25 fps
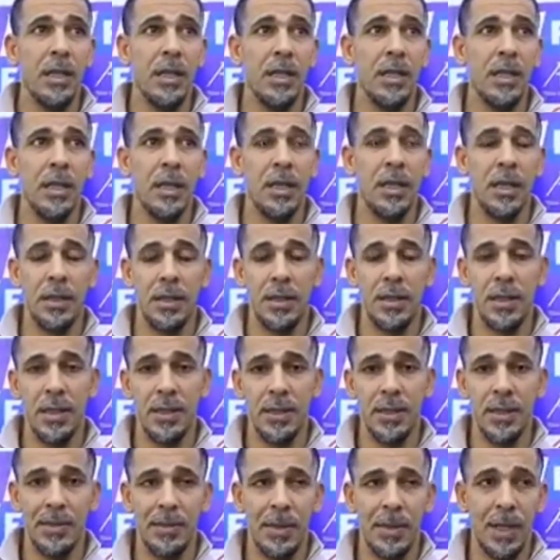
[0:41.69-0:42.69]
انا
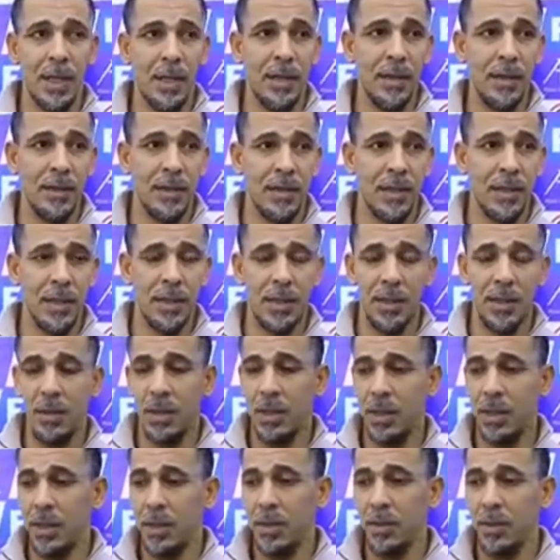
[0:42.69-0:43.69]
جلست معاه جلسه
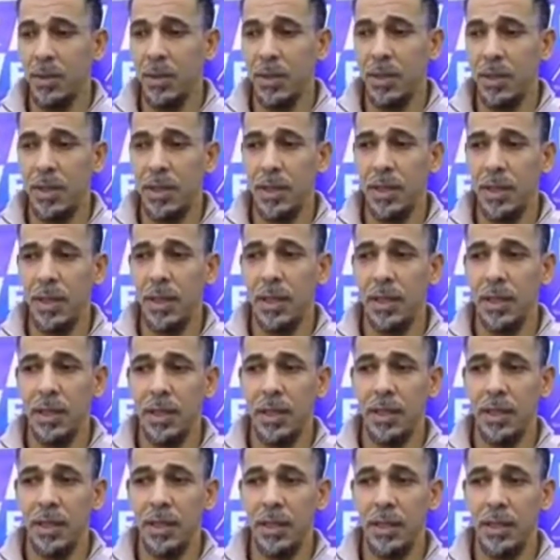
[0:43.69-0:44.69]
واحده والان